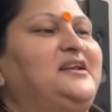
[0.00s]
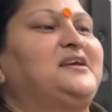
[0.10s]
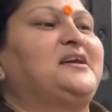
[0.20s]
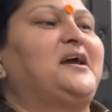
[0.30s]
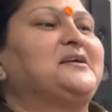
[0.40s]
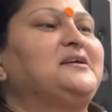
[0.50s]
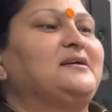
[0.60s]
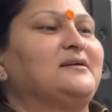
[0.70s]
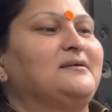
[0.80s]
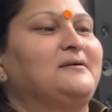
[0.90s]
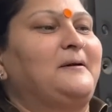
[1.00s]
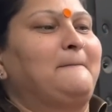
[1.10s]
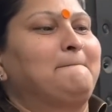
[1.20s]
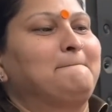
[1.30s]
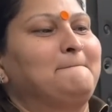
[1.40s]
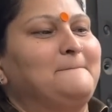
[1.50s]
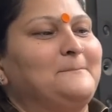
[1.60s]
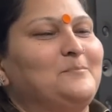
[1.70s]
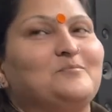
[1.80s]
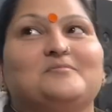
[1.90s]
लेके आएगी अरे
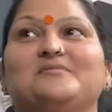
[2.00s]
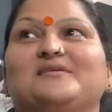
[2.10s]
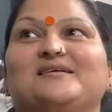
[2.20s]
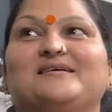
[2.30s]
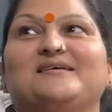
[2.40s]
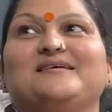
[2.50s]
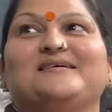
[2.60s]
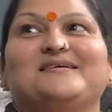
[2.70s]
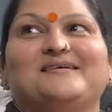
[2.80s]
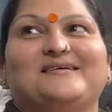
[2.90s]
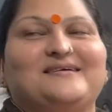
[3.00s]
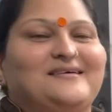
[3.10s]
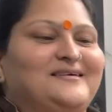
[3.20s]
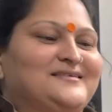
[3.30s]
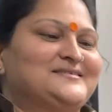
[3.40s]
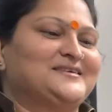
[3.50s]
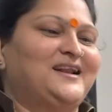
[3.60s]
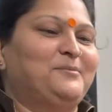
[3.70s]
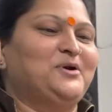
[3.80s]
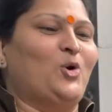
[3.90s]
नकली बहन को बता दिया चल
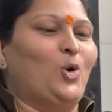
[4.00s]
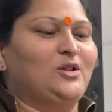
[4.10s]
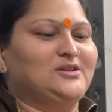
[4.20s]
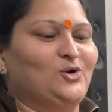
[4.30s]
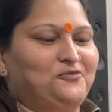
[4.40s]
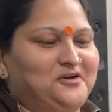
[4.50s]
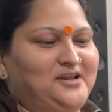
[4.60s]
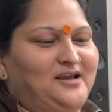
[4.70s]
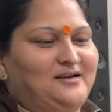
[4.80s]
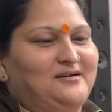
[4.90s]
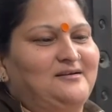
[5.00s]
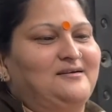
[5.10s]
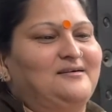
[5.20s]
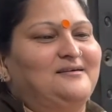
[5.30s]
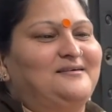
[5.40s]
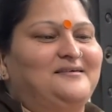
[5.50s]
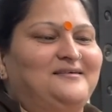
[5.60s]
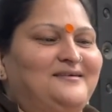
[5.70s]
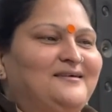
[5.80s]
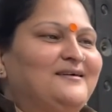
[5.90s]
अभी खोलती हूँ फिर देख
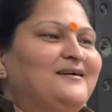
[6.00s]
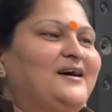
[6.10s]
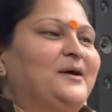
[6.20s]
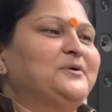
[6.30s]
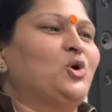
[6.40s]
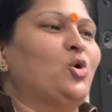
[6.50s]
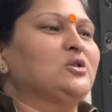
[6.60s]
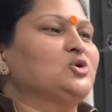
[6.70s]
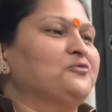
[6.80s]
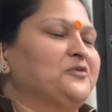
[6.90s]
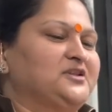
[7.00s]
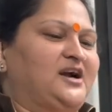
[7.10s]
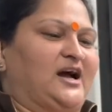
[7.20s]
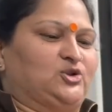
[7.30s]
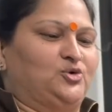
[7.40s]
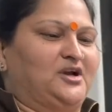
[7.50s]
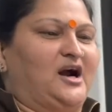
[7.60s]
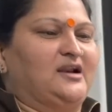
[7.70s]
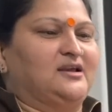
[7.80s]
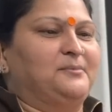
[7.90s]
अभी खोलती हूँ फिर दिखाती हूँ
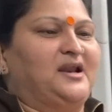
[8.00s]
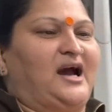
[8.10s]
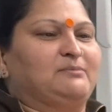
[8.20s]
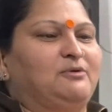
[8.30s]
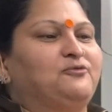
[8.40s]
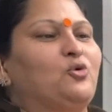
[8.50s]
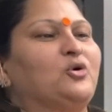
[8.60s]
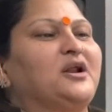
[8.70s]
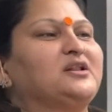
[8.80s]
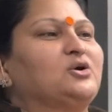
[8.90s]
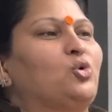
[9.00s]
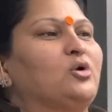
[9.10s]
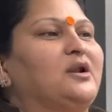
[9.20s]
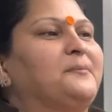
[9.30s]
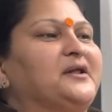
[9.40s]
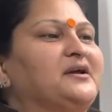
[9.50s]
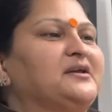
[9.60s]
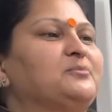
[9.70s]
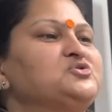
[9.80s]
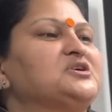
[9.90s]
निकाल के मेरे हाथ में फोन है तो खोलना पड़ेगा ये
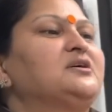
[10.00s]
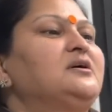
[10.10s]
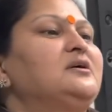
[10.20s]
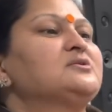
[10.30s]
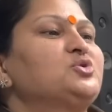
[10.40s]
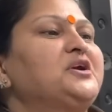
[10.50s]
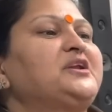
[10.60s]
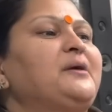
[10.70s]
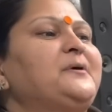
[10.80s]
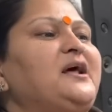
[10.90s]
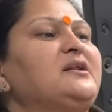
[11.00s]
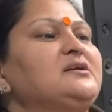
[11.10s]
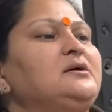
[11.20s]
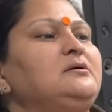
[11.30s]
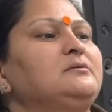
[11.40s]
मुझे थोड़ी टेप हटाने जरा